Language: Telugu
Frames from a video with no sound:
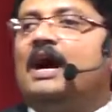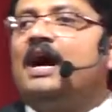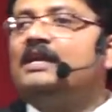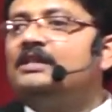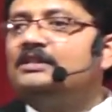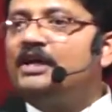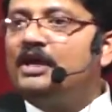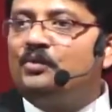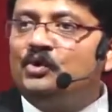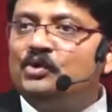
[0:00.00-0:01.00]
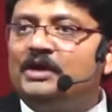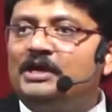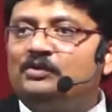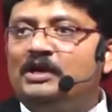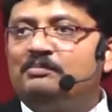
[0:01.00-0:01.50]
ఆయన దేవుడు
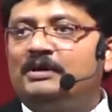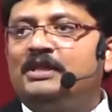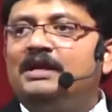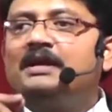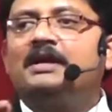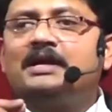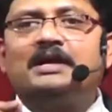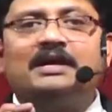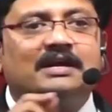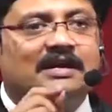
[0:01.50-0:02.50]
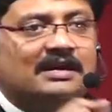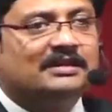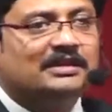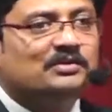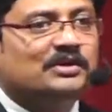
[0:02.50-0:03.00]
అనేటువంటి పదాలు
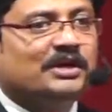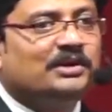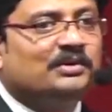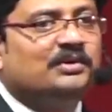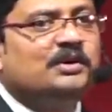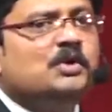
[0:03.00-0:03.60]
ఎక్కడెక్కడెక్కడెక్కడైతే ఉంటాయో